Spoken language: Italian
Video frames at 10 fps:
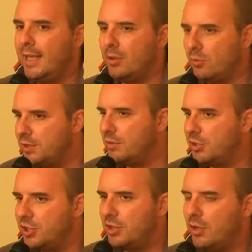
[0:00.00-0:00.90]
E con questo
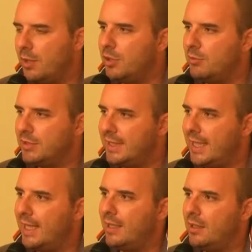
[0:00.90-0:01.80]
progetto volevamo
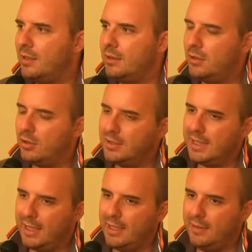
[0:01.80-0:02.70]
dimostrare
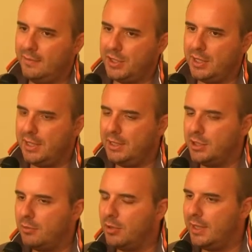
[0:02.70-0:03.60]
cosa che invece
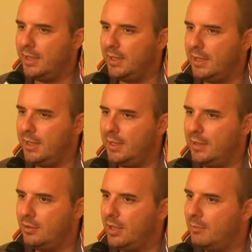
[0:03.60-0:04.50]
diciamo,
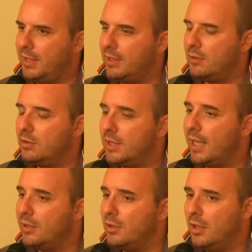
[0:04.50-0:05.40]
è totalmente il
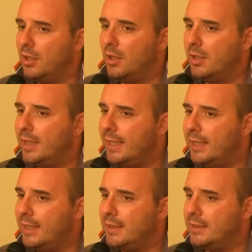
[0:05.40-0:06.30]
contrario,
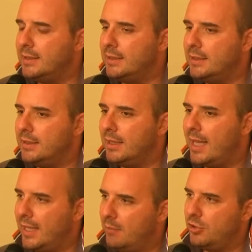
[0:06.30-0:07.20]
che eh,
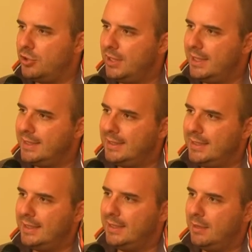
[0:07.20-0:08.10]
anche i
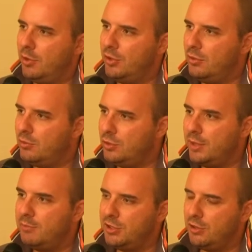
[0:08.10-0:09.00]
motociclisti nel momento in cui
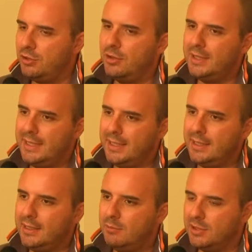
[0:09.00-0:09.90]
c'è bisogno
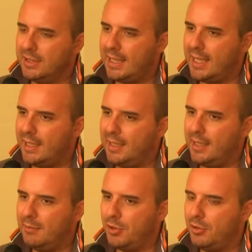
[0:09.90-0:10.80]
di dimostrare
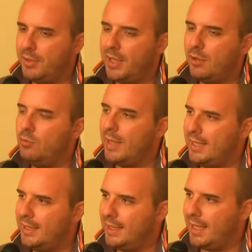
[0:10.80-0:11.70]
la propria
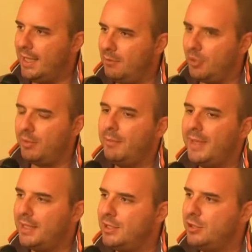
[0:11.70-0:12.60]
umanità, e la propria
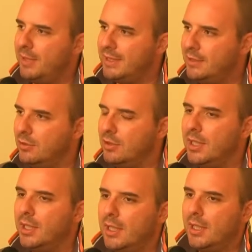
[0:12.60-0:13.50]

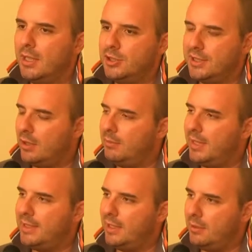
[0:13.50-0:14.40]
partecipazione, ci sanno
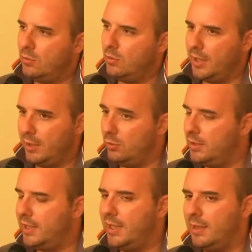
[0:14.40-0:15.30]
mettere il cuore
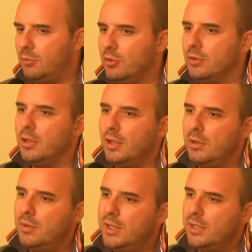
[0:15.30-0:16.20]
oltre che la moto.
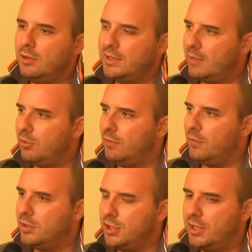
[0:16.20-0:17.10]
Quindi noi stiamo
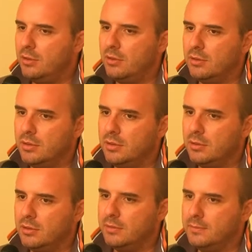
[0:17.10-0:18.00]
coinvolgendo
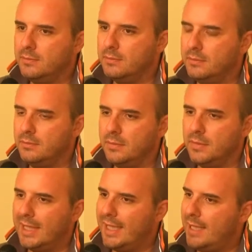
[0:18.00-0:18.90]

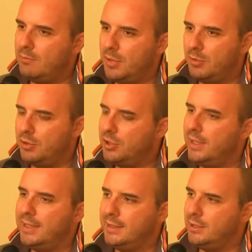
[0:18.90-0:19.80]
eh, club
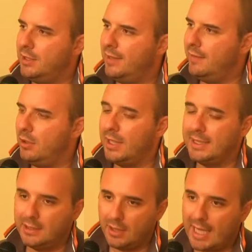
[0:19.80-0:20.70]
motociclistici a livello
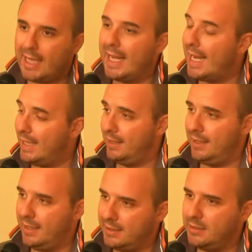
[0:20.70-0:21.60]
nazionale, anche
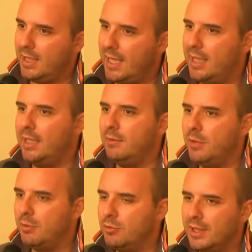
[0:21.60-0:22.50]
internazionale,
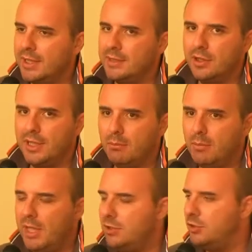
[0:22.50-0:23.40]
abbiamo avuto adesioni dal
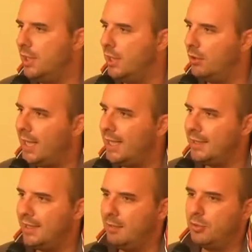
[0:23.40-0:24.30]
Belgio,
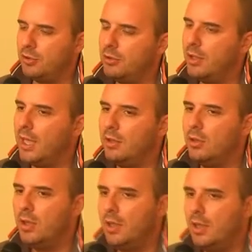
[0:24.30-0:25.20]
dall'Olanda, dal Portogallo